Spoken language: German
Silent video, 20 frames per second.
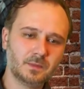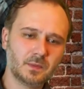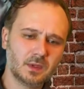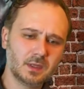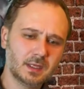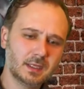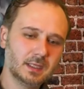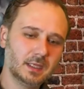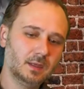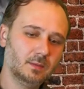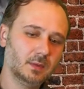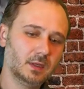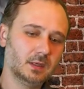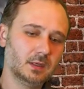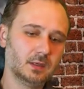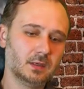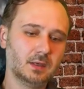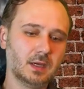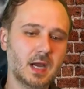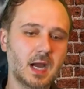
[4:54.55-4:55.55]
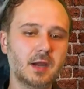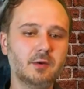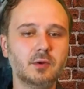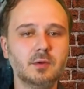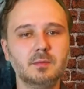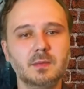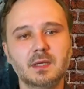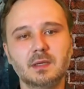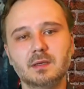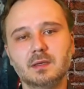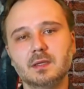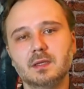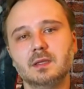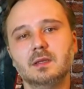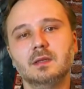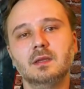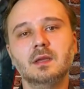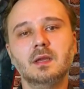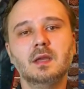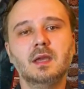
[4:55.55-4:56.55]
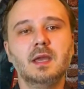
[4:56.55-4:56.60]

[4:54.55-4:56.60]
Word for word: nachdem ja Iron Man in